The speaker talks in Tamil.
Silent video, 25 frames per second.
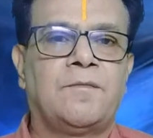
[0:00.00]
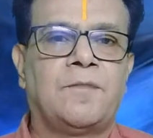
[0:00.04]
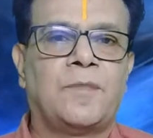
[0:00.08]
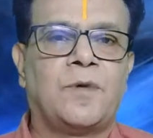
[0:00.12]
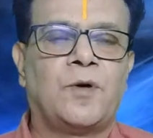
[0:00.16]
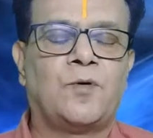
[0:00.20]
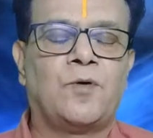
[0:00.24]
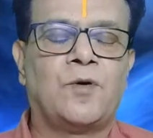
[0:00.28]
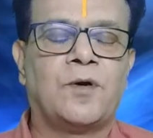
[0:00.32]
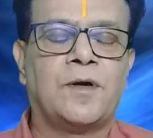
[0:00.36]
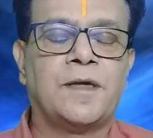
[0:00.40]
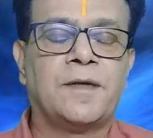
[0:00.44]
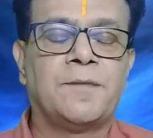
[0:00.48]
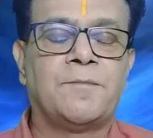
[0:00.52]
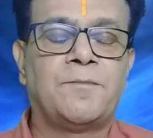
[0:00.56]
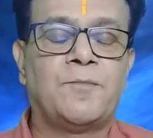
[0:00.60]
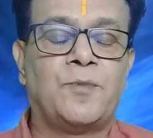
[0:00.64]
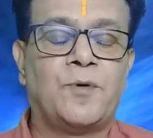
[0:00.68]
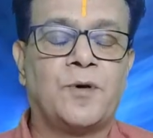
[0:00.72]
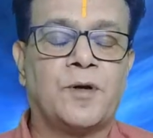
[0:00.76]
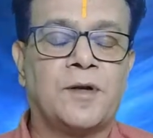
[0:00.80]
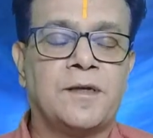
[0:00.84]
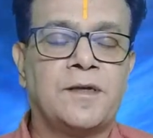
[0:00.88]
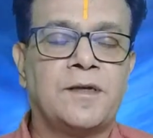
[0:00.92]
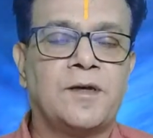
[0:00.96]
குழந்த
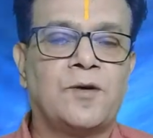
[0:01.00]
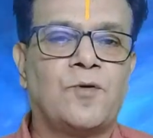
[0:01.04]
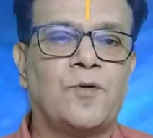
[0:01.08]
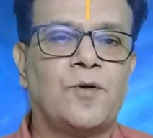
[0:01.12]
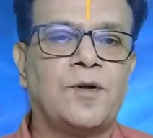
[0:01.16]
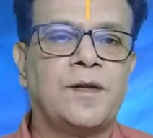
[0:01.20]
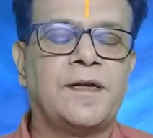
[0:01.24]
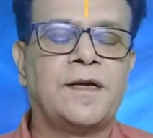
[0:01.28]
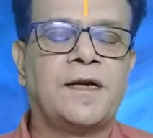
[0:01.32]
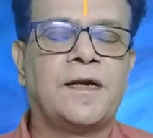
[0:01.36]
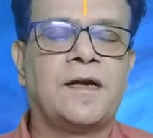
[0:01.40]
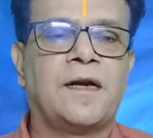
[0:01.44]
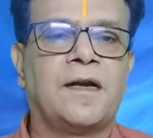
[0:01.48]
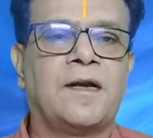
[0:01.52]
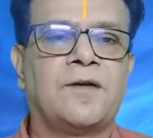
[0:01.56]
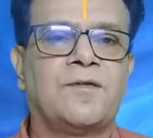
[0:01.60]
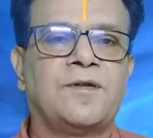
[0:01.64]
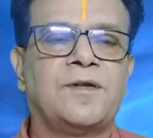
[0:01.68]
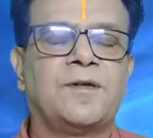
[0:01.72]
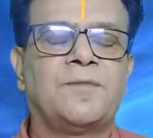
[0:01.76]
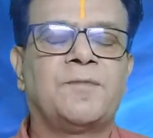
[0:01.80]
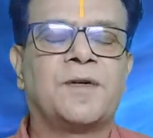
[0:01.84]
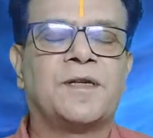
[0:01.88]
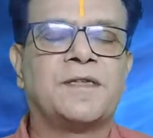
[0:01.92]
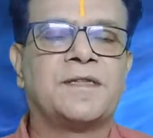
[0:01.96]
பிறந்த குழந்தைகளில்
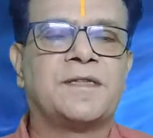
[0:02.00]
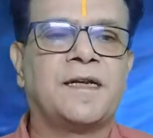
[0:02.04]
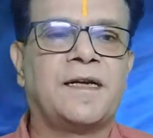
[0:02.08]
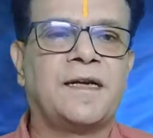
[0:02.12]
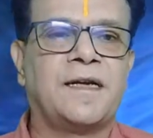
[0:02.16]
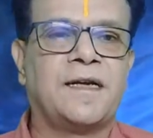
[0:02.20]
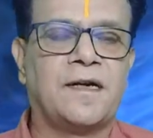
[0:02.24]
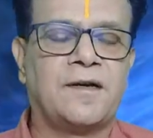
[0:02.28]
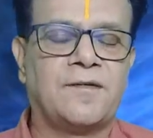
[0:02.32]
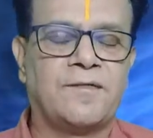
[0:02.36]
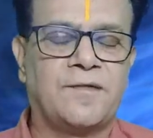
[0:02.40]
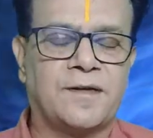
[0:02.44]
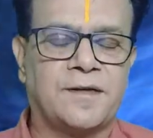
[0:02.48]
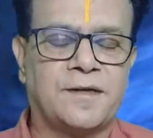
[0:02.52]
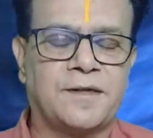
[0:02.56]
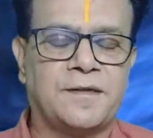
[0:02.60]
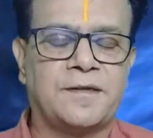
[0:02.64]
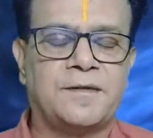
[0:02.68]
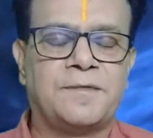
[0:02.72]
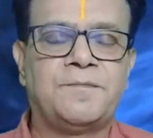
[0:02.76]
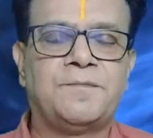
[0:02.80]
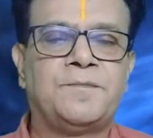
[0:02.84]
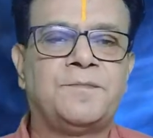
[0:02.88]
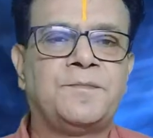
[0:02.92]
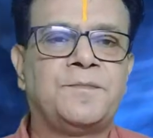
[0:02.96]
வந்து பிரச்சனைகள் வர்றது
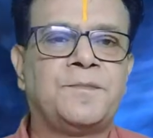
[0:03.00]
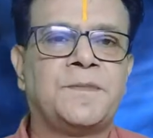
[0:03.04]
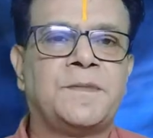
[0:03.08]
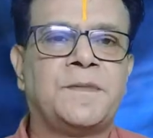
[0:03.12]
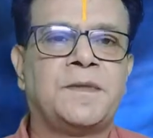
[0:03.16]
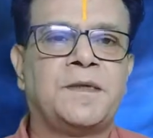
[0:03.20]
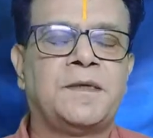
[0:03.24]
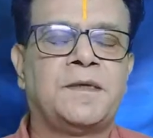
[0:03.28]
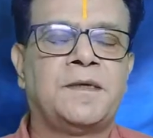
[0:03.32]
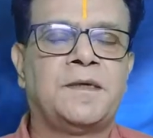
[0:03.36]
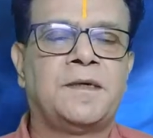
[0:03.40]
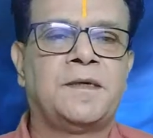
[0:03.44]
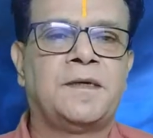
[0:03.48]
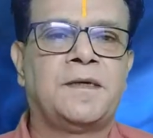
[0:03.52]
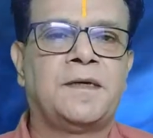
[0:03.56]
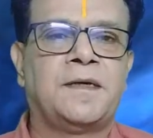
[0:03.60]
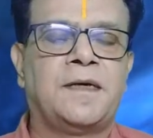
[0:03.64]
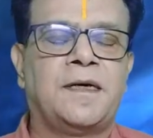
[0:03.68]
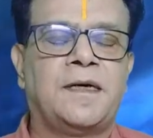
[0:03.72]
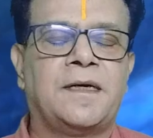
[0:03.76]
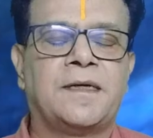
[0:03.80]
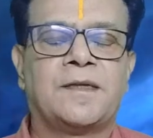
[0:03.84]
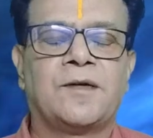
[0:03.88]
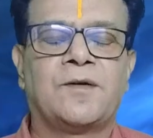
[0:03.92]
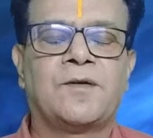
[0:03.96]

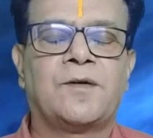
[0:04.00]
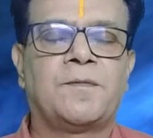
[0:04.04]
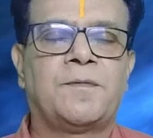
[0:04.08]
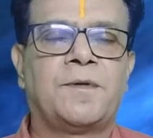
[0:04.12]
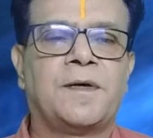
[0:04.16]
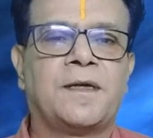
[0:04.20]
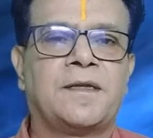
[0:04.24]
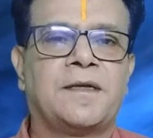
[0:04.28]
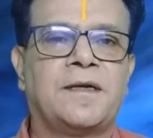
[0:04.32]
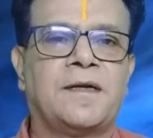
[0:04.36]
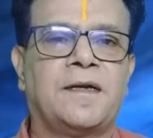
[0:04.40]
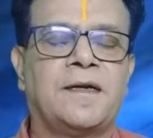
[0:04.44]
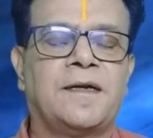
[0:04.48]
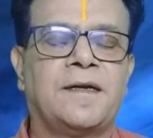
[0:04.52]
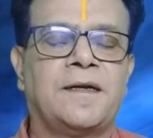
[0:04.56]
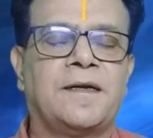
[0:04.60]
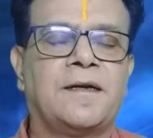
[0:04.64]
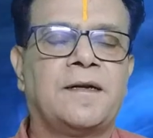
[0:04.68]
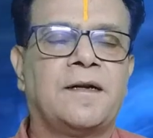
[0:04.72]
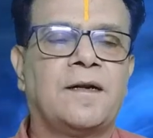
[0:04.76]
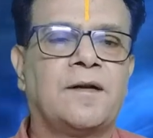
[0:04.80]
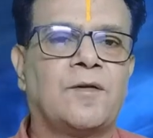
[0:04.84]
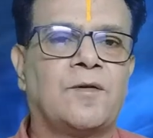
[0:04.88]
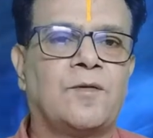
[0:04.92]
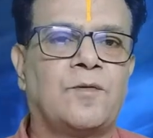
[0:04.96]
அதை தவிர
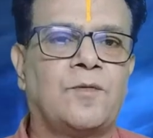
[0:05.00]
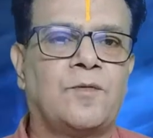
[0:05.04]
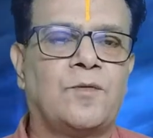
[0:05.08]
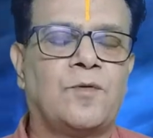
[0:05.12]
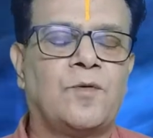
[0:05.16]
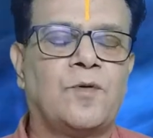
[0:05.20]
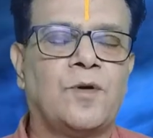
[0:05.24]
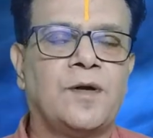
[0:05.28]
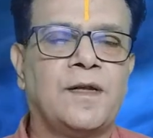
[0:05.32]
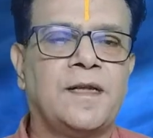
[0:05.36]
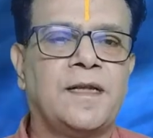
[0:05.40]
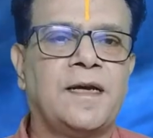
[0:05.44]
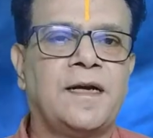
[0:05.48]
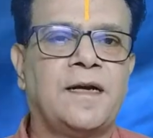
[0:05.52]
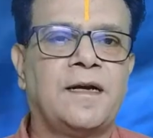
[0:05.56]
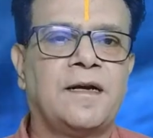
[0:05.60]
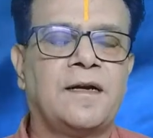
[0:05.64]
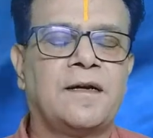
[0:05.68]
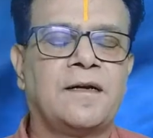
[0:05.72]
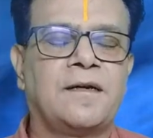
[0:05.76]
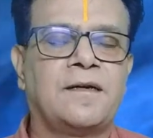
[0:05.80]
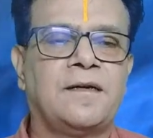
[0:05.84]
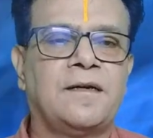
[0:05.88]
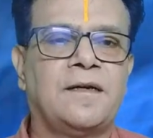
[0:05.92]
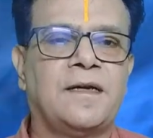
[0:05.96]
பார்த்தாலேயானால்
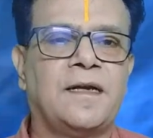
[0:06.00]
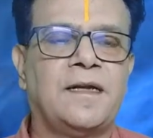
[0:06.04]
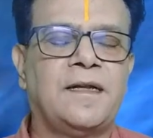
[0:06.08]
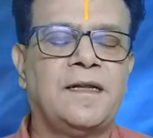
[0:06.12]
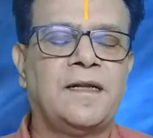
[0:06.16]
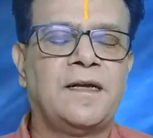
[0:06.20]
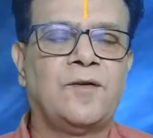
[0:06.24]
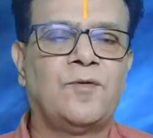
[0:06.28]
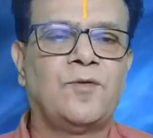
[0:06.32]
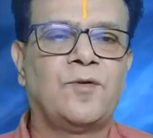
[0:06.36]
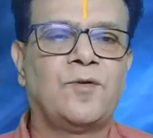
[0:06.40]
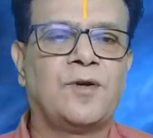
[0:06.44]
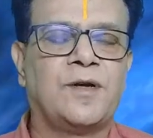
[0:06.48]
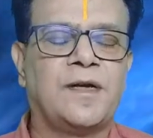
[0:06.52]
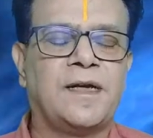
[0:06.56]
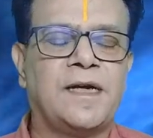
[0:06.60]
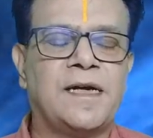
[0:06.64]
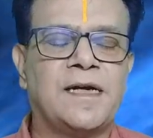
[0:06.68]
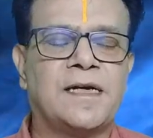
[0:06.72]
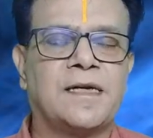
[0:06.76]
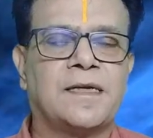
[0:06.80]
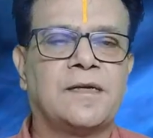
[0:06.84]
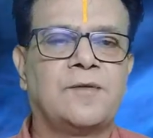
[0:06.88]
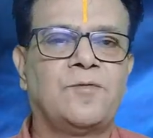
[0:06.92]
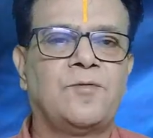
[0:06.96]
குழந்தைகளுக்கு எந்த ஒரு
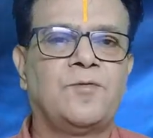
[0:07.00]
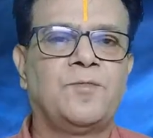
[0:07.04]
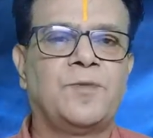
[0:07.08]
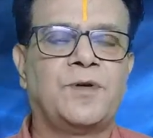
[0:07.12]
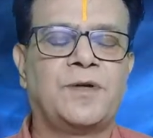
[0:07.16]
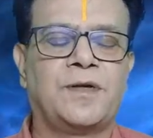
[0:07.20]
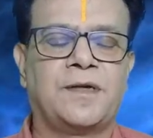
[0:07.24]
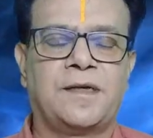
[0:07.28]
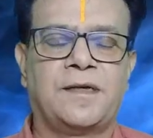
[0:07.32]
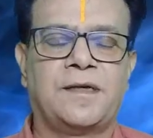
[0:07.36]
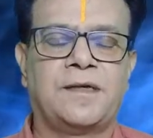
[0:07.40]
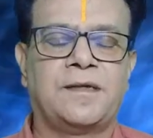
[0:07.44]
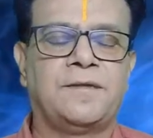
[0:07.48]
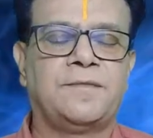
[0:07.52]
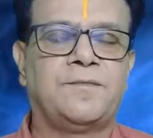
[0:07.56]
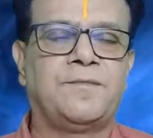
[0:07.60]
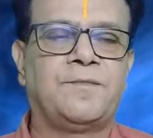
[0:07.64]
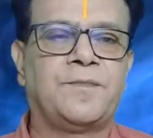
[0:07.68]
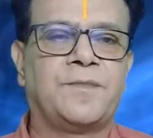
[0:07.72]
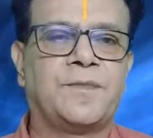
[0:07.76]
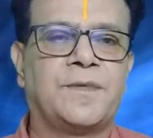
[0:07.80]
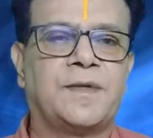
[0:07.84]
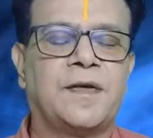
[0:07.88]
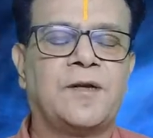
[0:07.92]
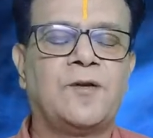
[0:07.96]
ஏற்றமும் இருக்காது
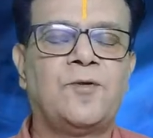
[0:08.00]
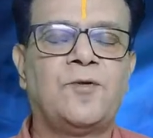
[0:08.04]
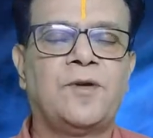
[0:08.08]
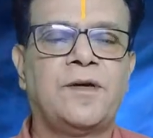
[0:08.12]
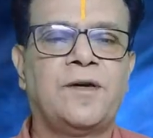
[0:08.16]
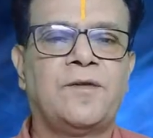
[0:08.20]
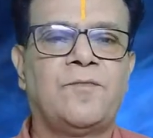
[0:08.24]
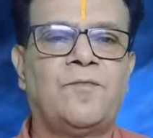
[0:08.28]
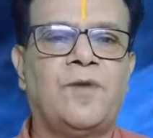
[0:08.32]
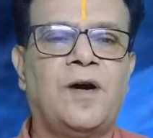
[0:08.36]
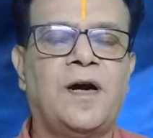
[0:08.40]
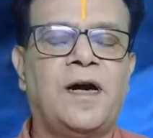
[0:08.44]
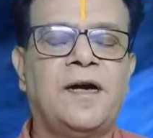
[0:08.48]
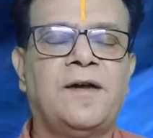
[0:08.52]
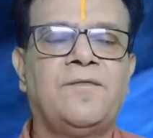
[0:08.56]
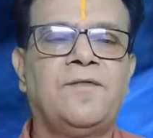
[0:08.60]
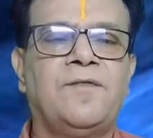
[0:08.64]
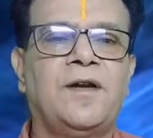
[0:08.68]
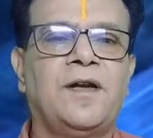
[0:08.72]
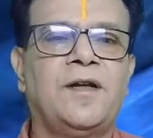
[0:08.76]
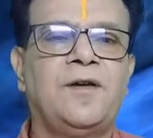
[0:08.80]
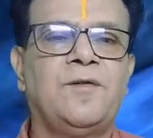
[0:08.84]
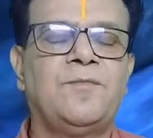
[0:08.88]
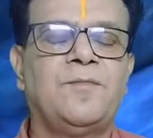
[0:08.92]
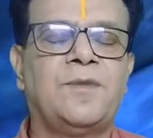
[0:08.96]
தன்னுடைய
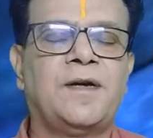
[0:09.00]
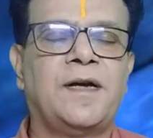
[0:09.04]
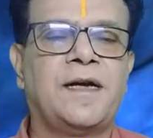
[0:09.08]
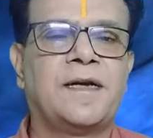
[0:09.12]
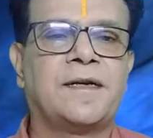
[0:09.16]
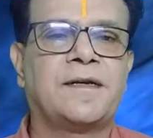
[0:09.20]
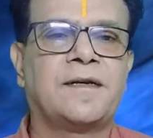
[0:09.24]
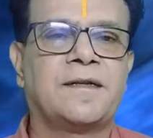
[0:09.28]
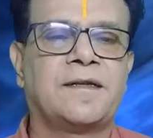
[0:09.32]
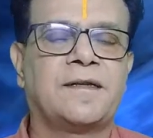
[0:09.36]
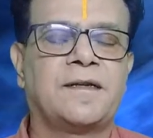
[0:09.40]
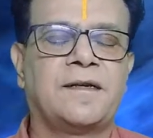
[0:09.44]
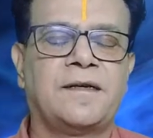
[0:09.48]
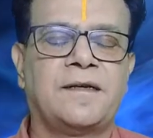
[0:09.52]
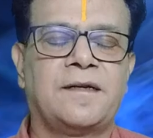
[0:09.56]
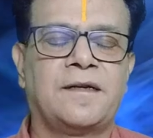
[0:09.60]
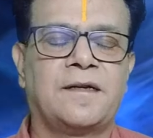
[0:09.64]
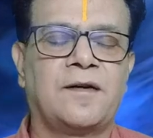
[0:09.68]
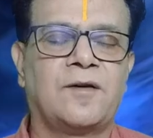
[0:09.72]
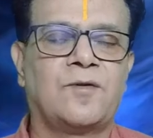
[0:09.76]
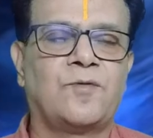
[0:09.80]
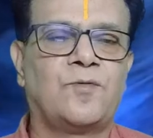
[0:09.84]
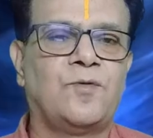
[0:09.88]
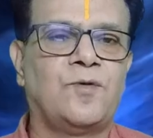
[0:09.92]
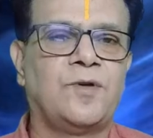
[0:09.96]
வாழ்விலையும் ஏற்றத்தில்
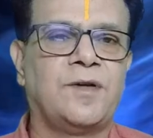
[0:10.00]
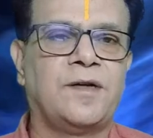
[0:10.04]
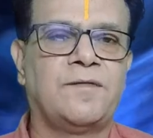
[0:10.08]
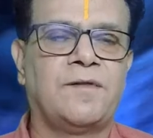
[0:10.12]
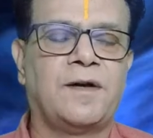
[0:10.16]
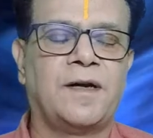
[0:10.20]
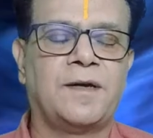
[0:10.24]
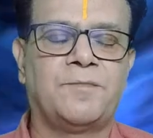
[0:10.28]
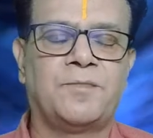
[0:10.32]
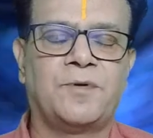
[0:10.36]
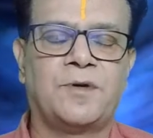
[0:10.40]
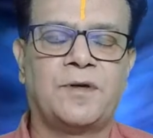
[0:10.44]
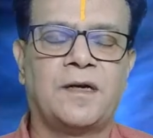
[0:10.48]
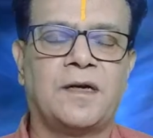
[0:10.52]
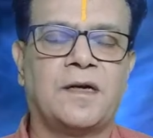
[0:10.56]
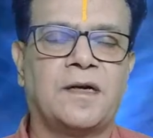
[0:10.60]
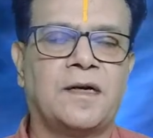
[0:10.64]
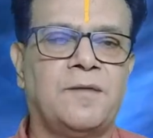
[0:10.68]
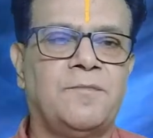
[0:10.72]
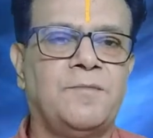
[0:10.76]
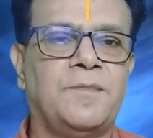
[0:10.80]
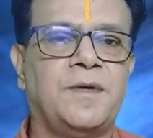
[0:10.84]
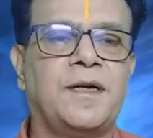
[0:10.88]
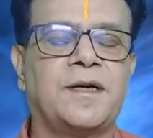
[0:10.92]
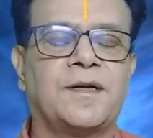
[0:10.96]
இருக்கக்கூடிய வாய்ப்புகள்
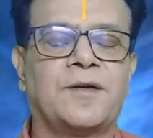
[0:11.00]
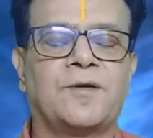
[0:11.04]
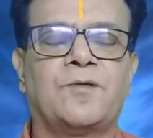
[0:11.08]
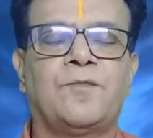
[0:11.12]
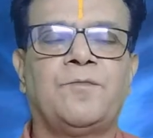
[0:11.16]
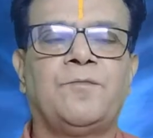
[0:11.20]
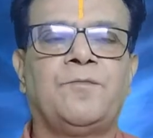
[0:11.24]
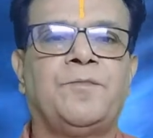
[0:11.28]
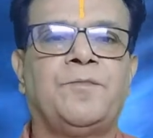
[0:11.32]
கம்மியாக இருக்கும்